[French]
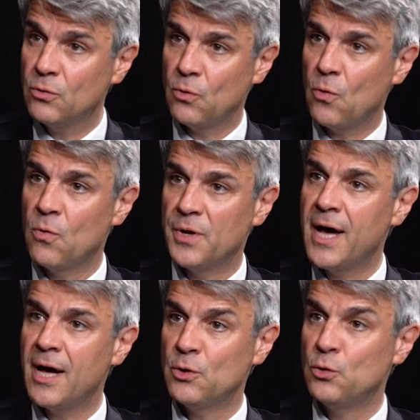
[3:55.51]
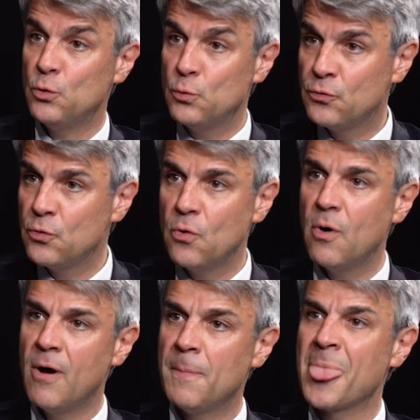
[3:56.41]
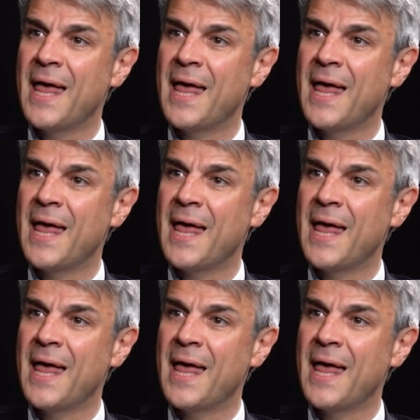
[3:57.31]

Donc on a de nouveau euh,